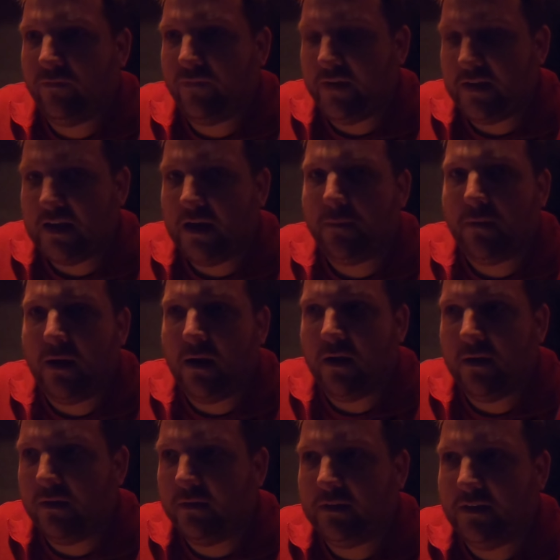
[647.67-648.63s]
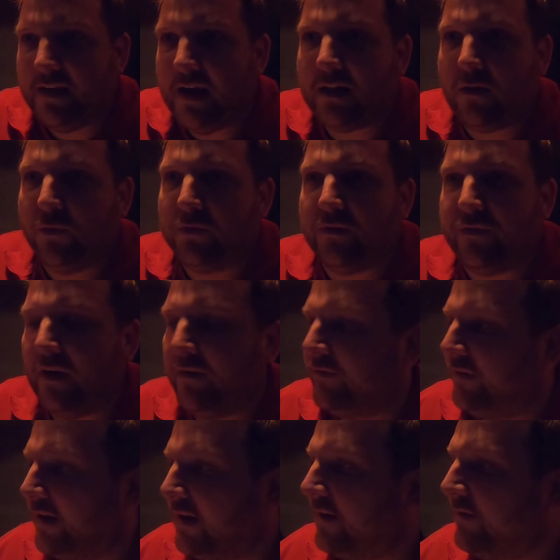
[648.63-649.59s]
Wenn ich aber die Nacht
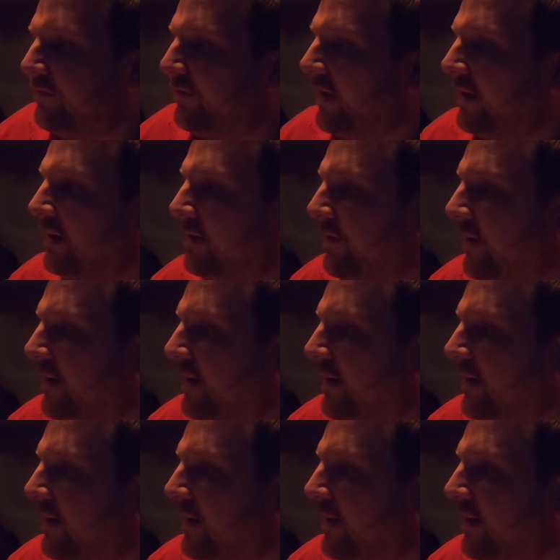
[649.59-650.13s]
losgefahren wäre, wäre nichts